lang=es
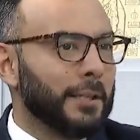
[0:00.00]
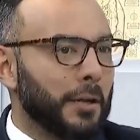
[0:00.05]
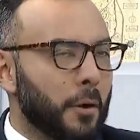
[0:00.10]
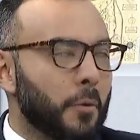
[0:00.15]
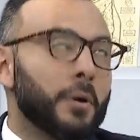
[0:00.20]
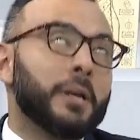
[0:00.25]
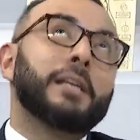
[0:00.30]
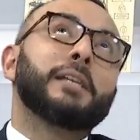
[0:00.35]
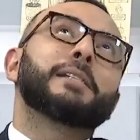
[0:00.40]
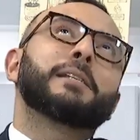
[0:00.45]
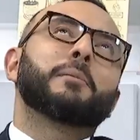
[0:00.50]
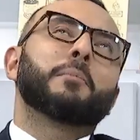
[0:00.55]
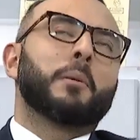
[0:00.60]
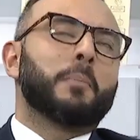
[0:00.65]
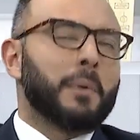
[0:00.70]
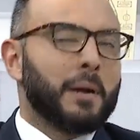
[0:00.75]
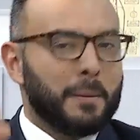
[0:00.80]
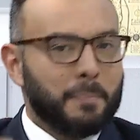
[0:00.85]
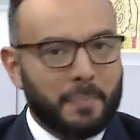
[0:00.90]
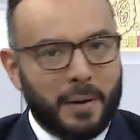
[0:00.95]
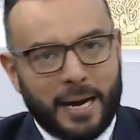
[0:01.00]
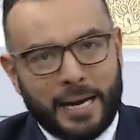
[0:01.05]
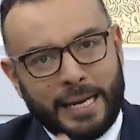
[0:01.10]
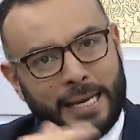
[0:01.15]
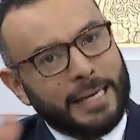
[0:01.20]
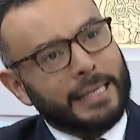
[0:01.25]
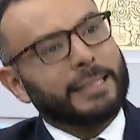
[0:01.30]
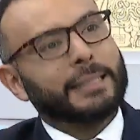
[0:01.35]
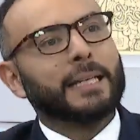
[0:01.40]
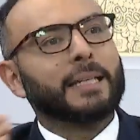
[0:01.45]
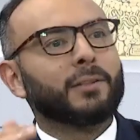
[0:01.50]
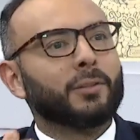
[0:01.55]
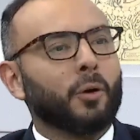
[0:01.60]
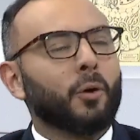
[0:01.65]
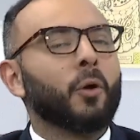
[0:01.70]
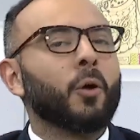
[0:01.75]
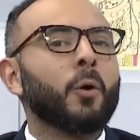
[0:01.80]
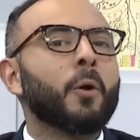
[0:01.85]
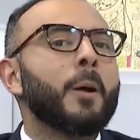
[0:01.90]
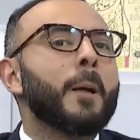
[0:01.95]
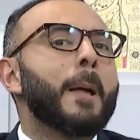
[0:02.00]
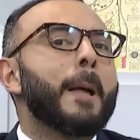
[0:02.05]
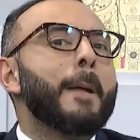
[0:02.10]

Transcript: buenísima para el planeta y todo,